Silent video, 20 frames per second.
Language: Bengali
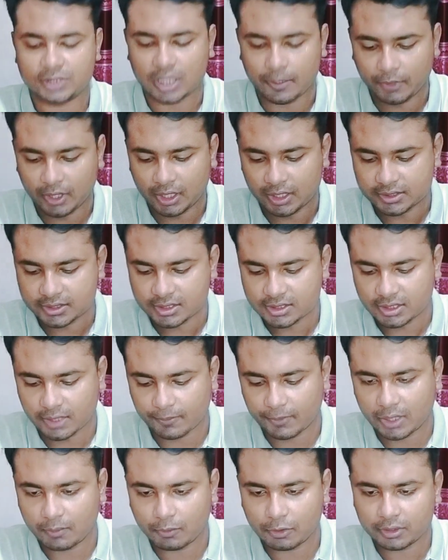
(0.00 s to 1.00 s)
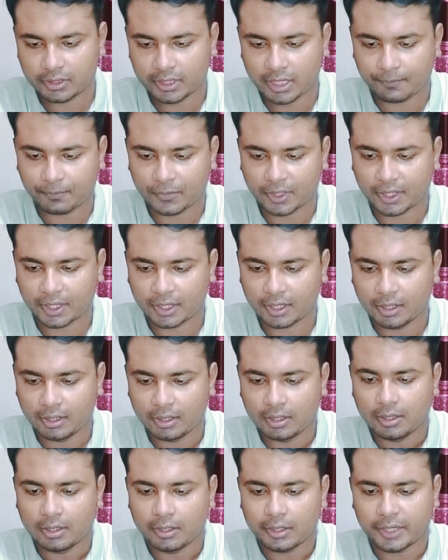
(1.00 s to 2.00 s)
ঝামেলা আছে ঝামেলা বলতে আপনাকে
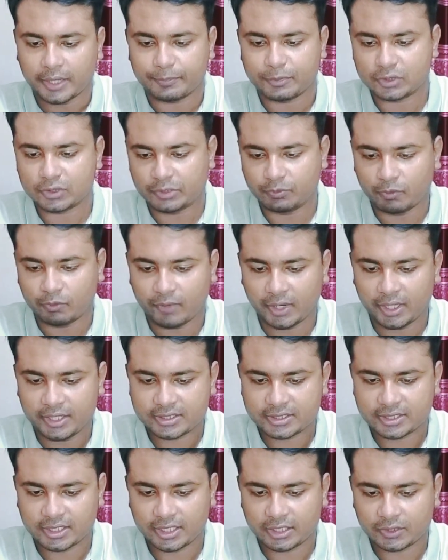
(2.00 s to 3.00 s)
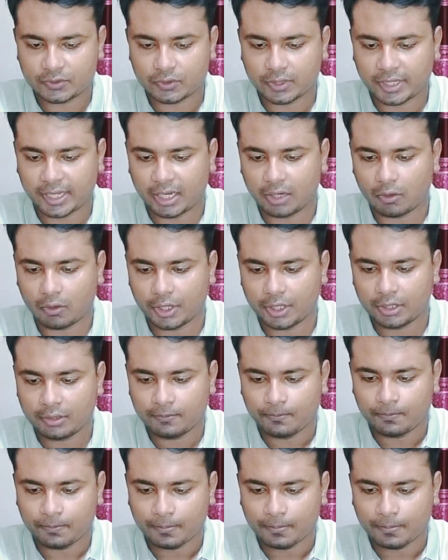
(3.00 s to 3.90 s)
আপনি যদি মোবাইল স্ক্রিনে একটু খেয়াল করেন